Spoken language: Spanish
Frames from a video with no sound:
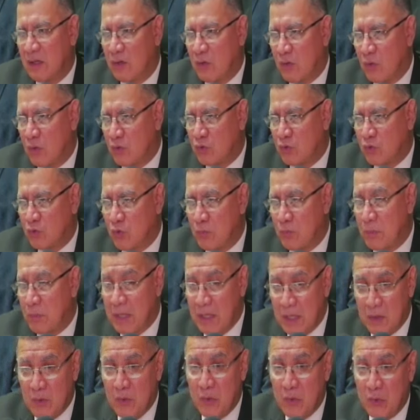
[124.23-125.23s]
con sus
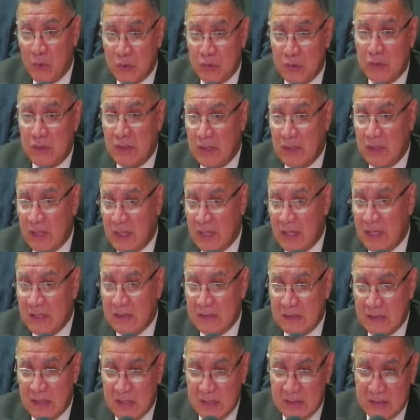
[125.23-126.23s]
vehículos y en
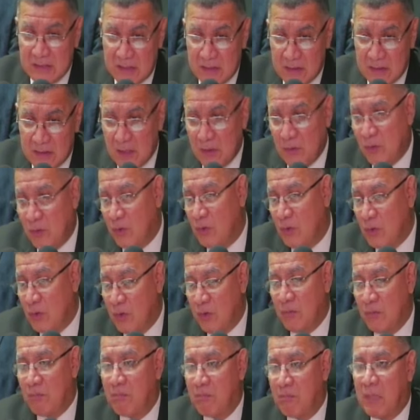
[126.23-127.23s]
ese sentido
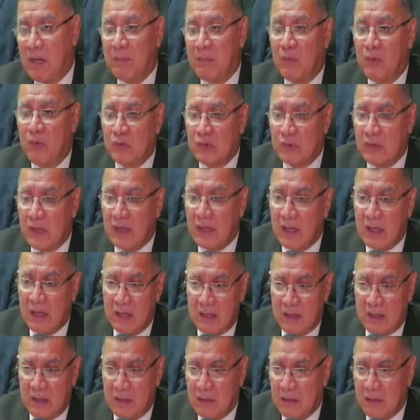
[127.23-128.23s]
vamos a
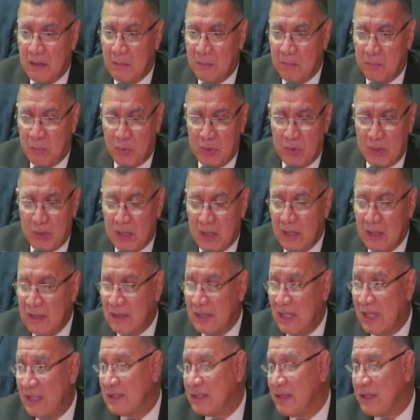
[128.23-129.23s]
eh, poder
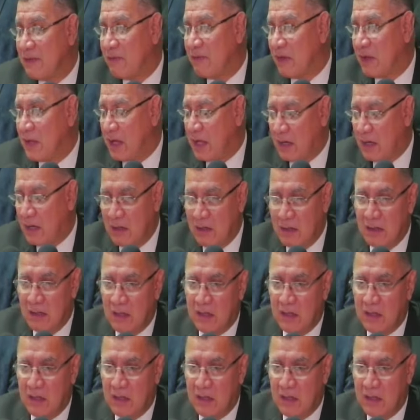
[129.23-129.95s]
intensificar